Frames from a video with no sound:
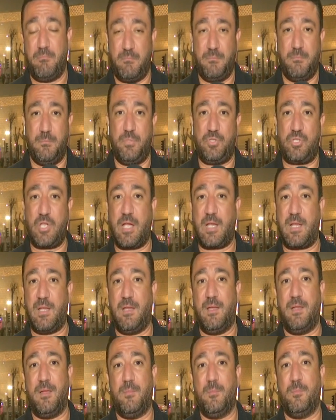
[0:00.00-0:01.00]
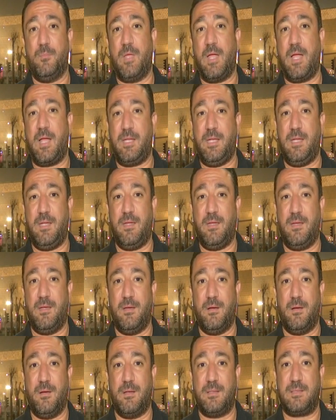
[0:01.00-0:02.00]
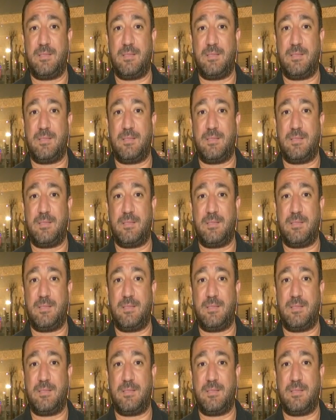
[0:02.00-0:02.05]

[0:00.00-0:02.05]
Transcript: بشكل يعني آه،